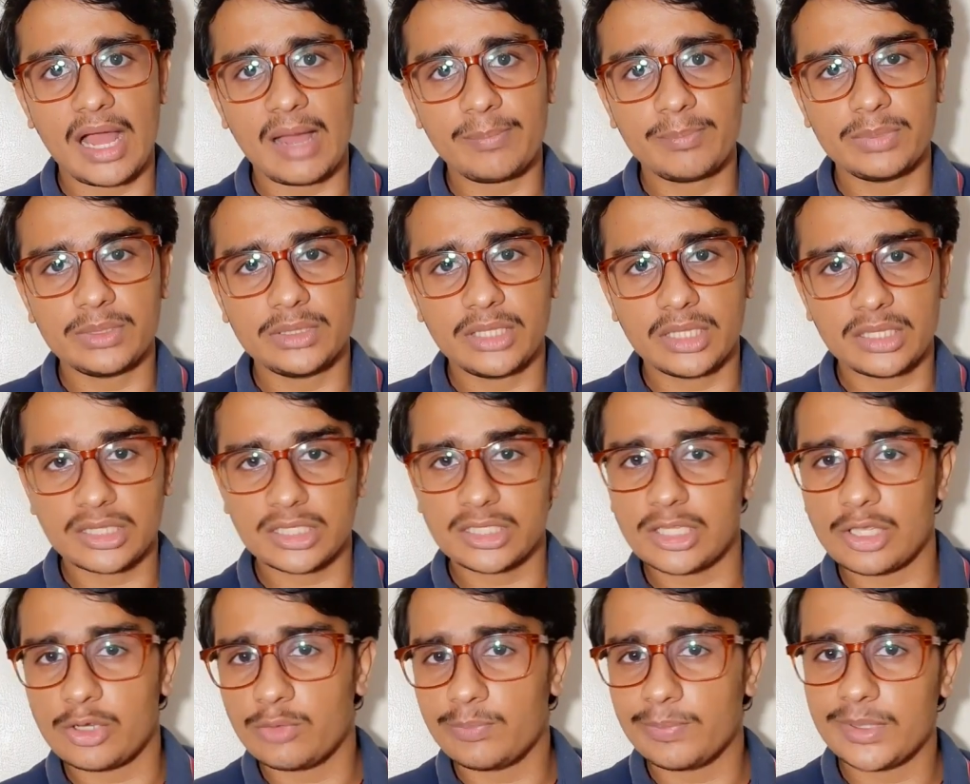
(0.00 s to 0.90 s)
आप दस
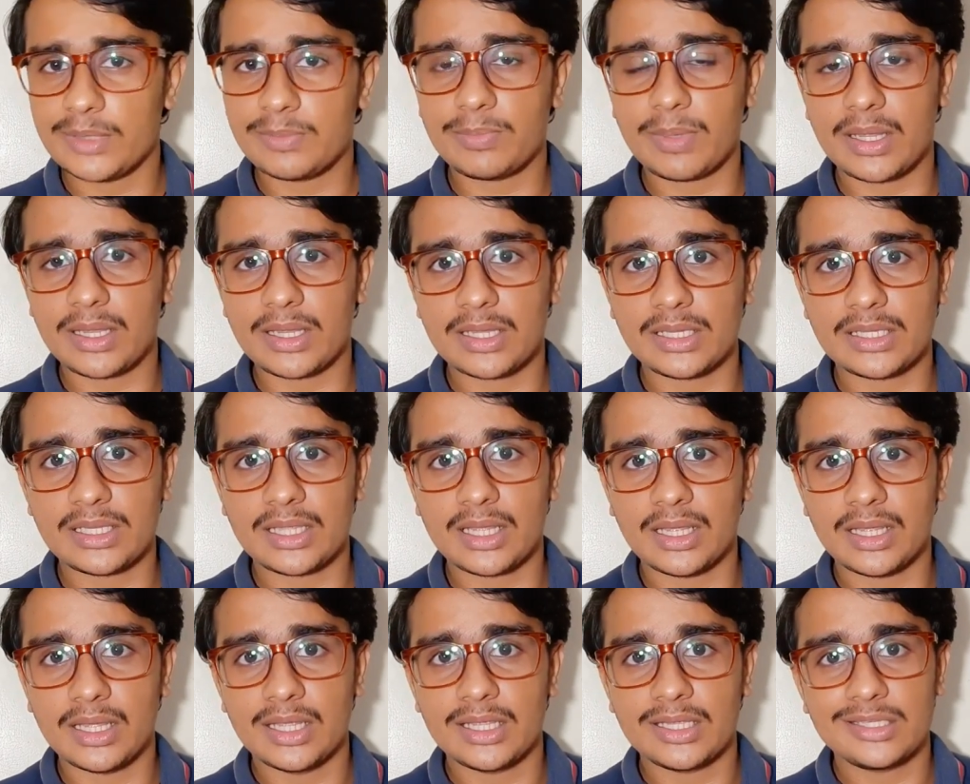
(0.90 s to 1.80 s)
हज़ार रुपीज़ पे
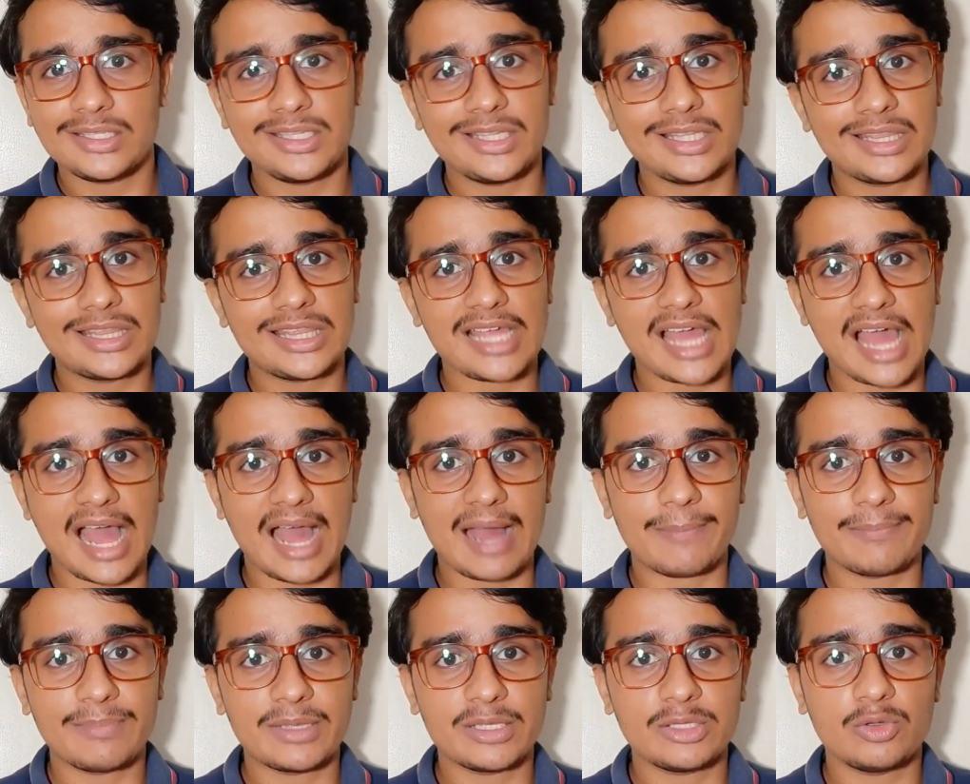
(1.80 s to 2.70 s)
कीजिए जिससे
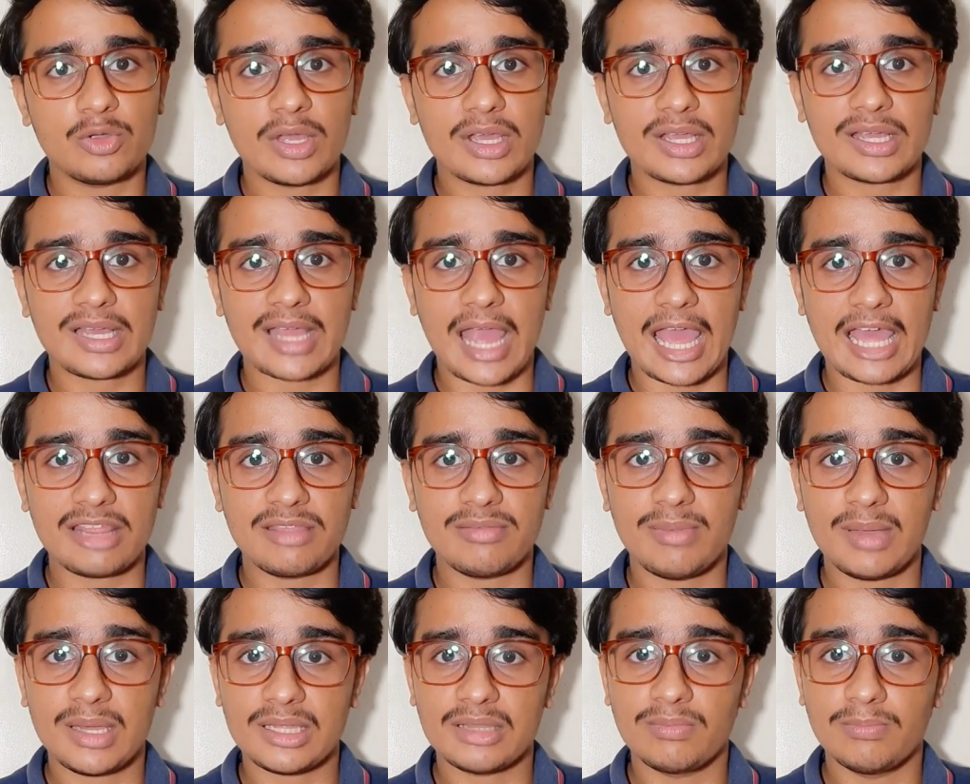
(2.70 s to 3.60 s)
आपकी जो है
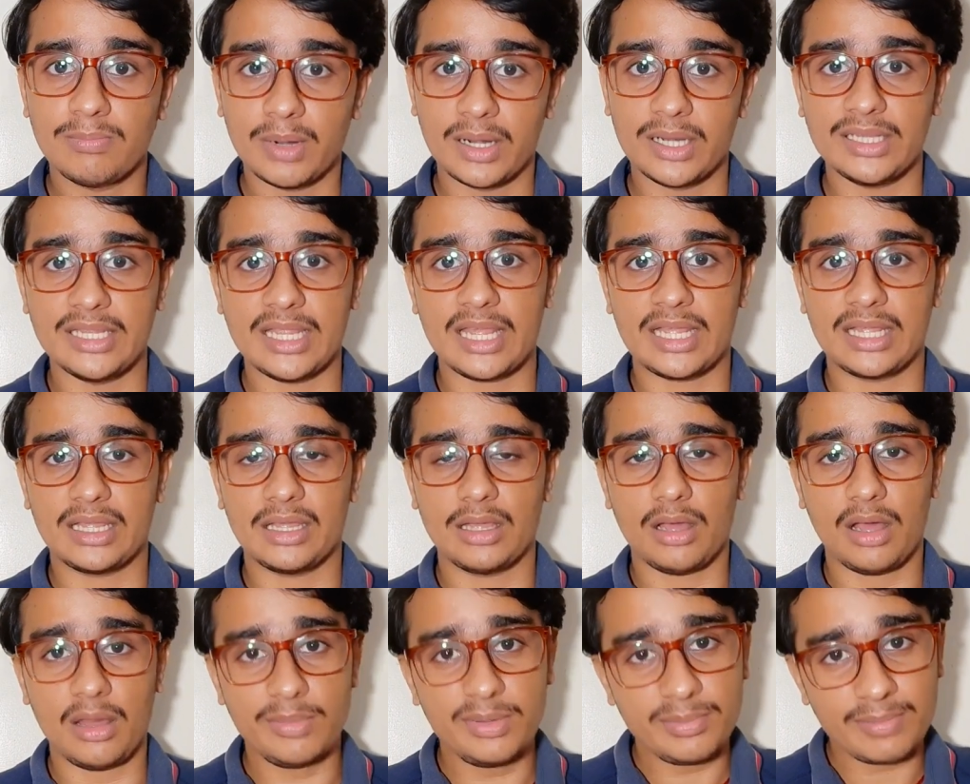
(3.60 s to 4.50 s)
कैशबैक्स बढ़
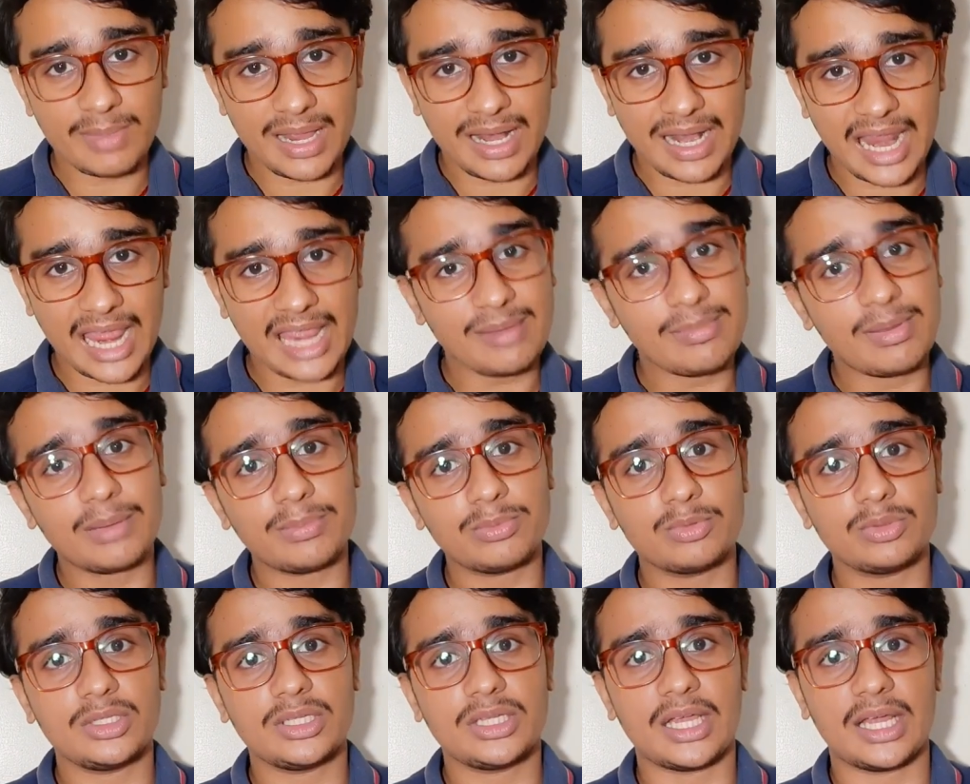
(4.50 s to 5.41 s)
जाएंगे अभी मैं लाइव
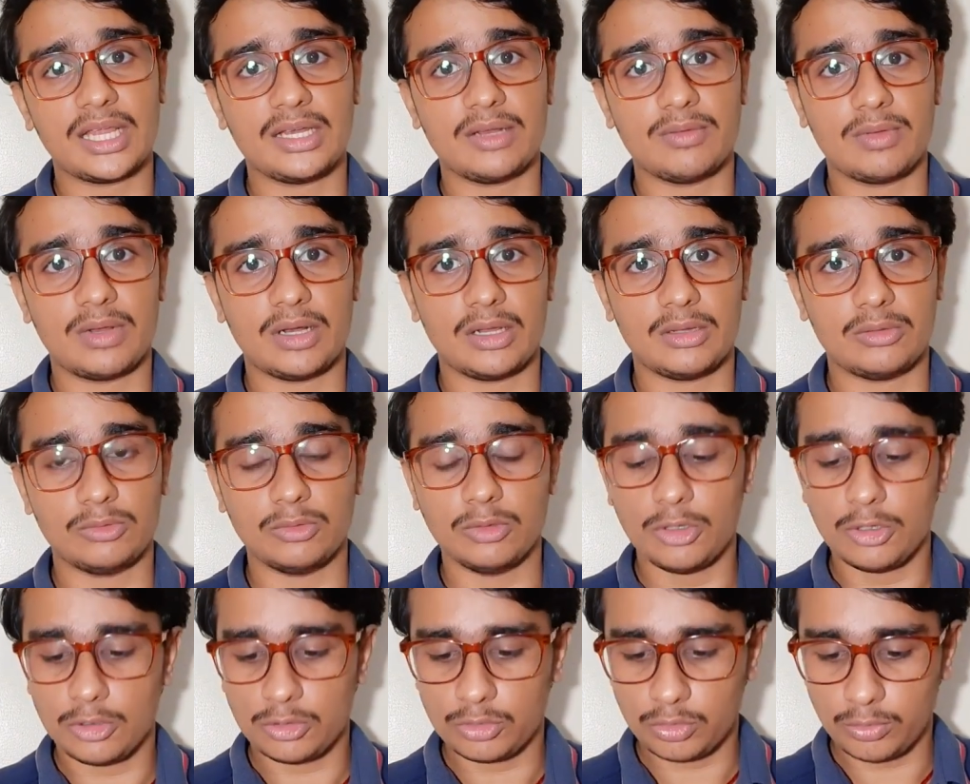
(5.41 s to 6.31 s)
आपको दिखाने वाला हूँ
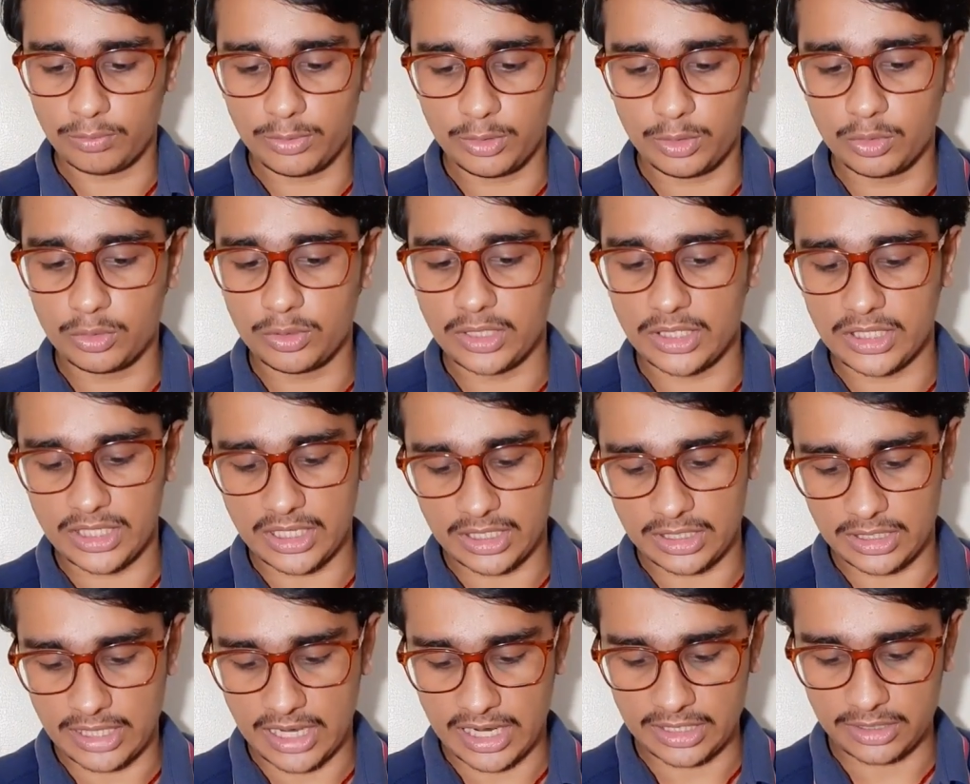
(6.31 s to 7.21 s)
तो वीडियो
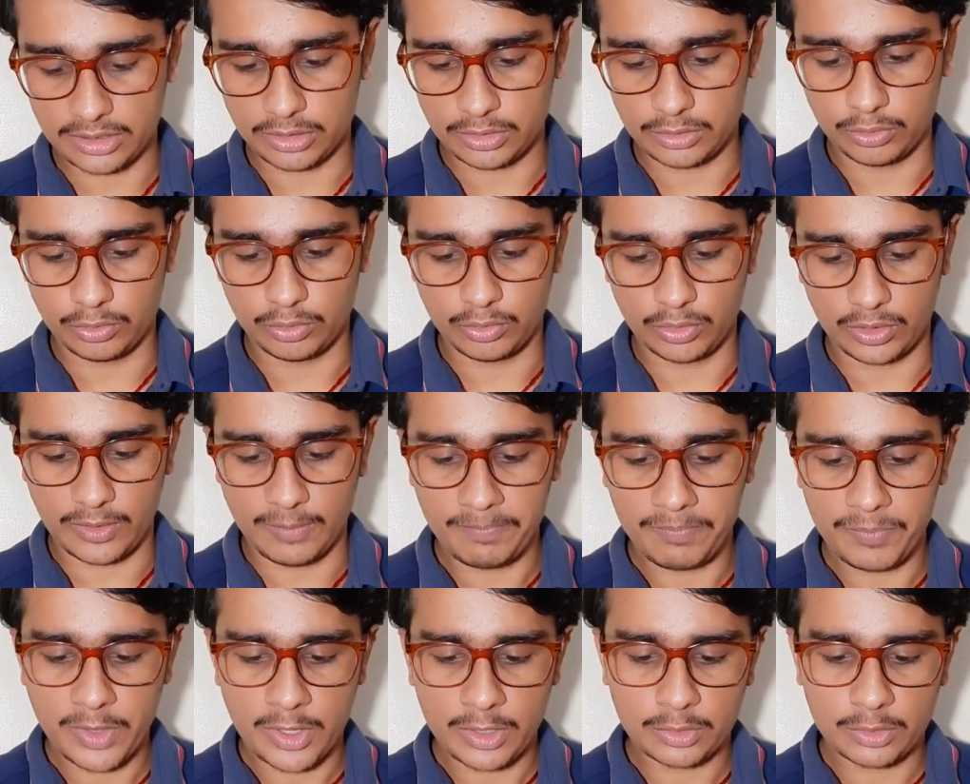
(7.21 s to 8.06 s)
देखिए लास्ट तक जरूर